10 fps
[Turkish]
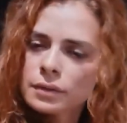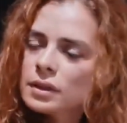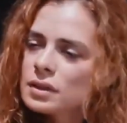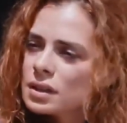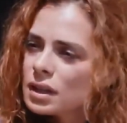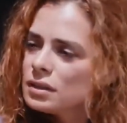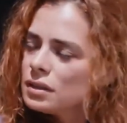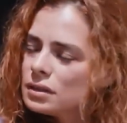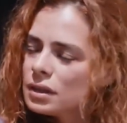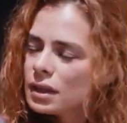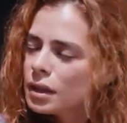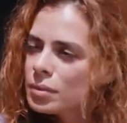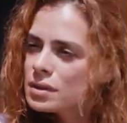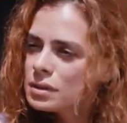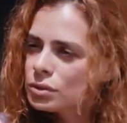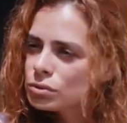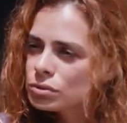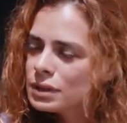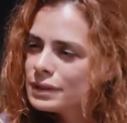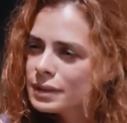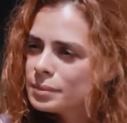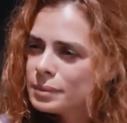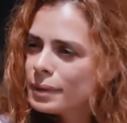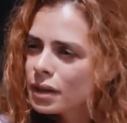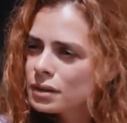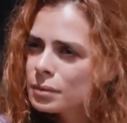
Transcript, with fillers: Fredik sen de neyden bahsediyorsun? Ne tedbiri ben